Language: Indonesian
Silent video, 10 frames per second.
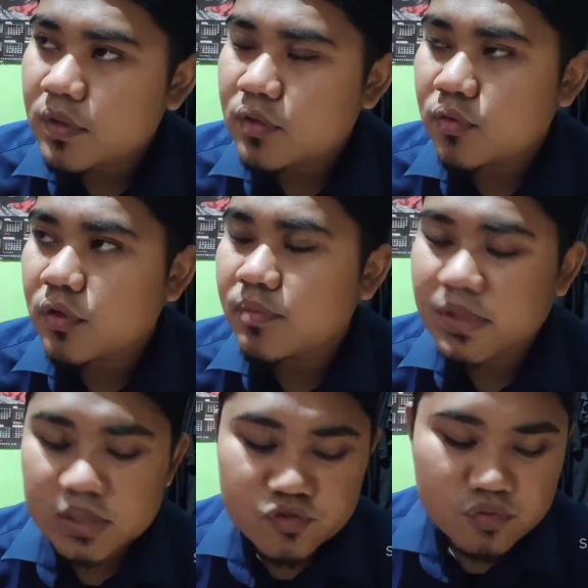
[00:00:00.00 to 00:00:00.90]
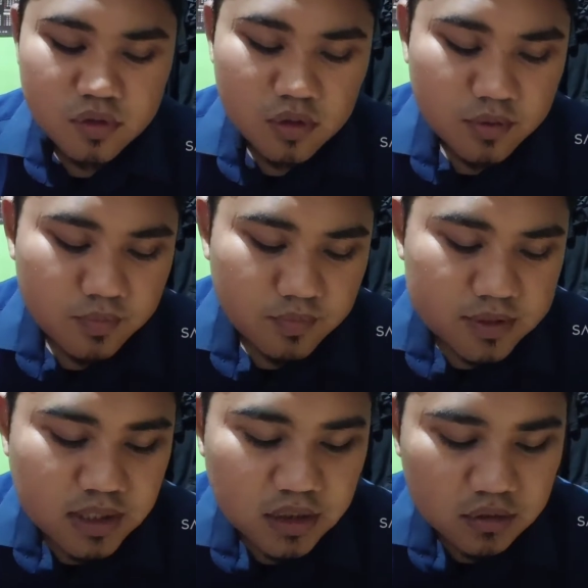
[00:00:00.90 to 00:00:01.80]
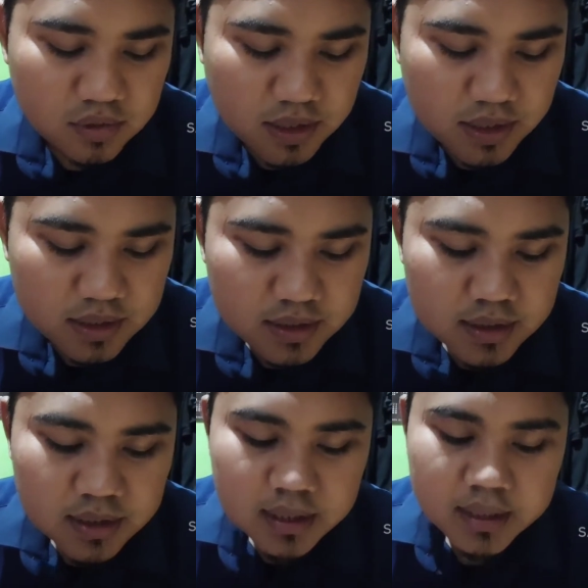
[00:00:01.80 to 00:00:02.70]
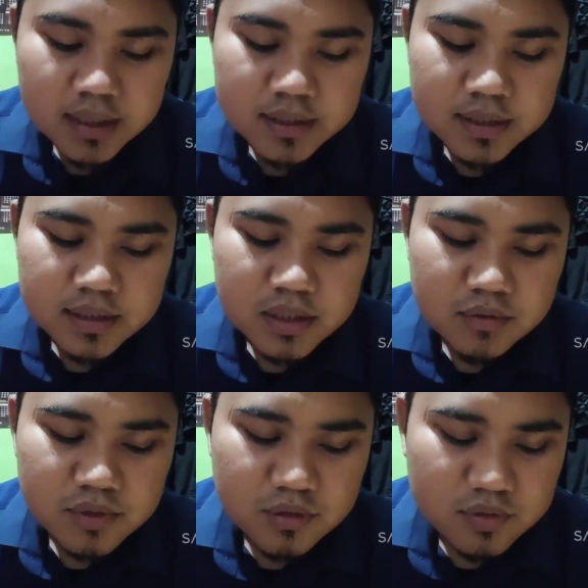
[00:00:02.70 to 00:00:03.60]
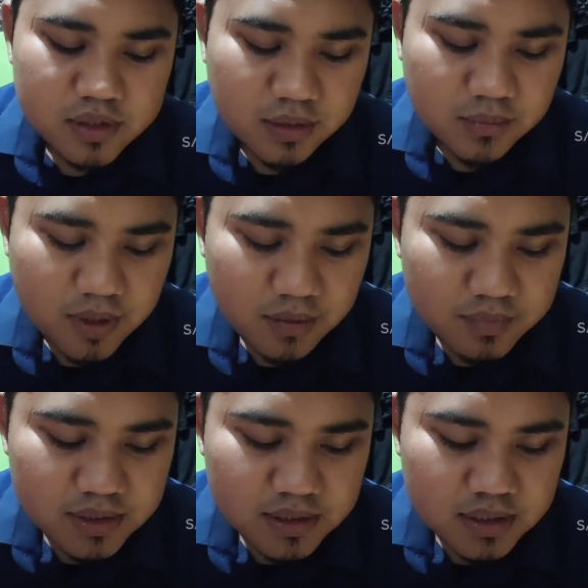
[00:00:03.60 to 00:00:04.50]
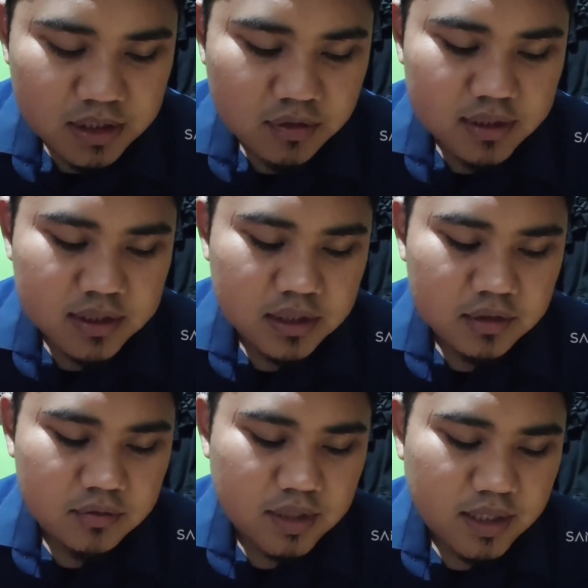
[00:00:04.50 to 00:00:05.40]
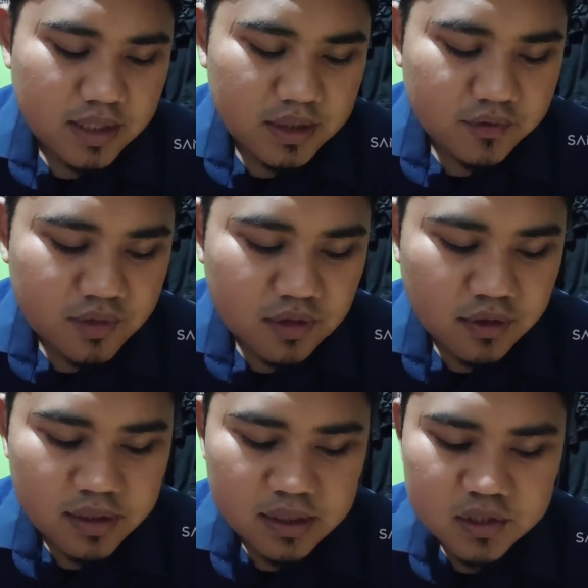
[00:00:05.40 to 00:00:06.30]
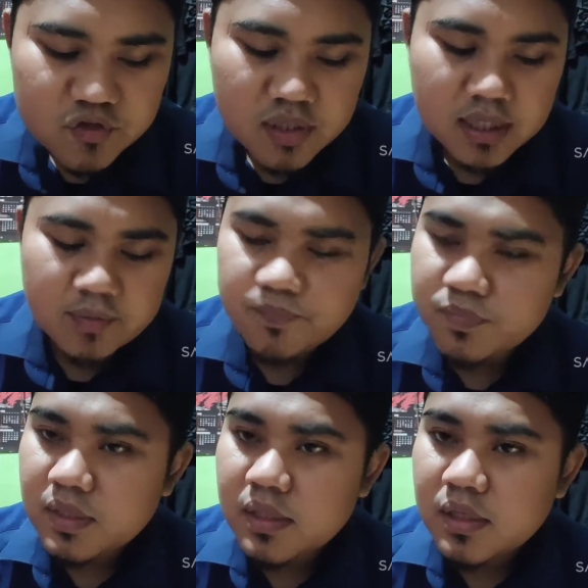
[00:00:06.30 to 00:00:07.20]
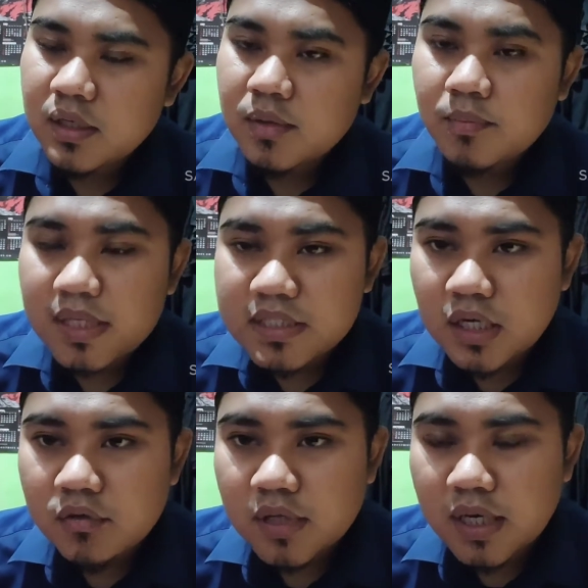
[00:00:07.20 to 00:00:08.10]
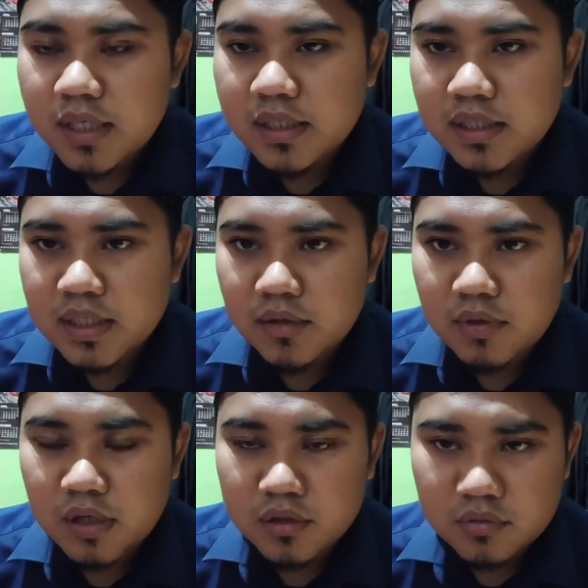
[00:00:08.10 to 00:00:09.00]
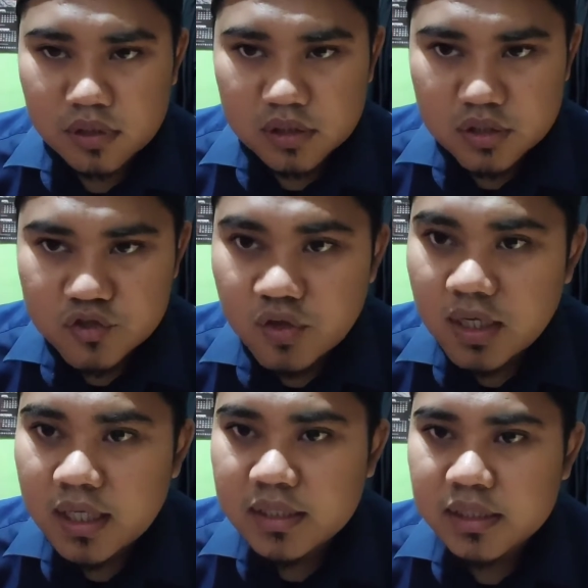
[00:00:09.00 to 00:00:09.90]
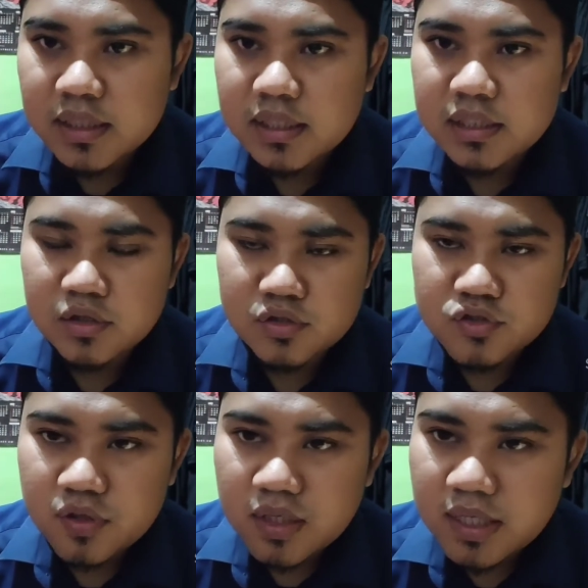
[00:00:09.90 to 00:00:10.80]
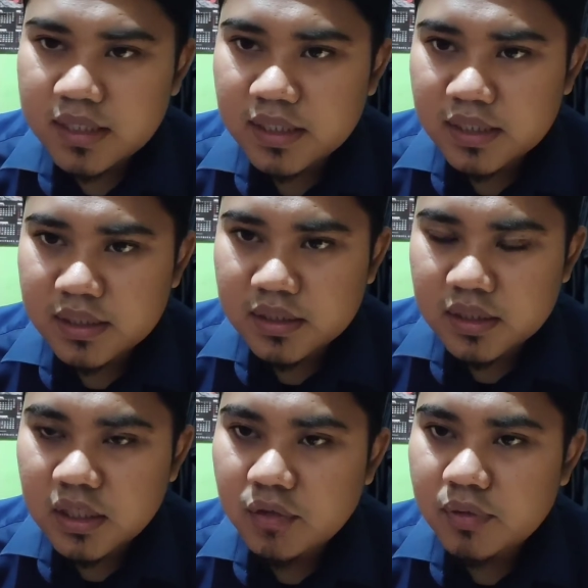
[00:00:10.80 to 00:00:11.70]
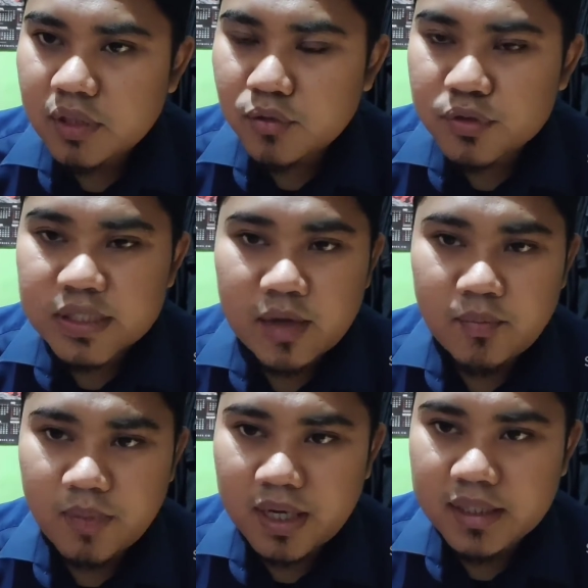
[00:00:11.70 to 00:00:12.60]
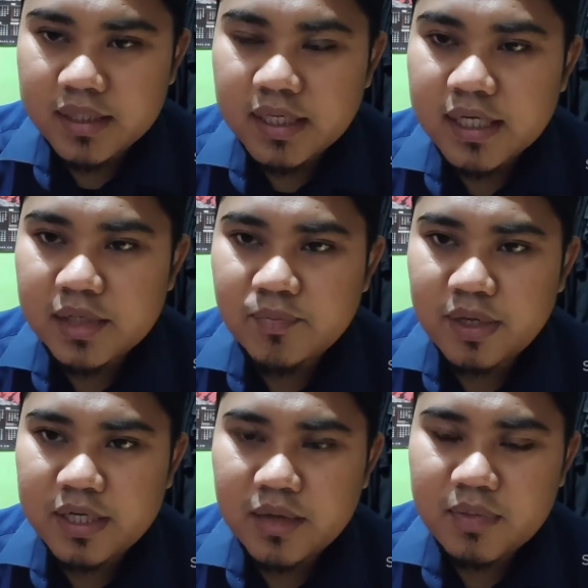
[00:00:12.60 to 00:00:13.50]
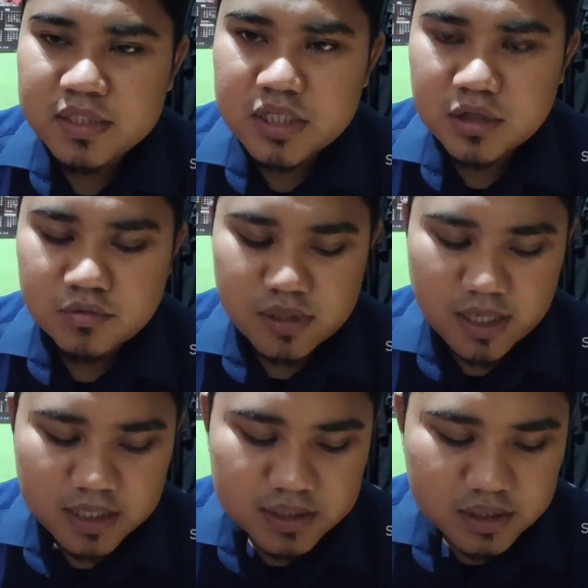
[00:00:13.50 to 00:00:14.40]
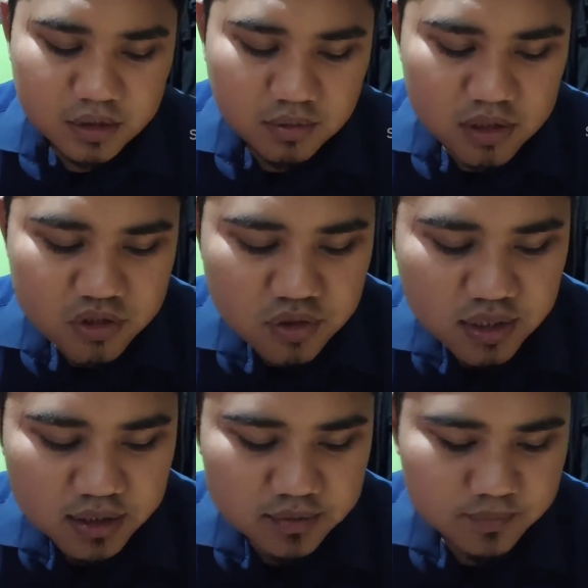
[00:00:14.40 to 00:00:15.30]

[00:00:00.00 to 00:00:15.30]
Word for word: tuluy maca surah maca alquran quran eta teh leuwih utama min qiraatil Qur'an fi ghairi shalah maca Quran dina waktu ker salat dina jero salat eta teh leuwih utama daripada maca Quran di luar salat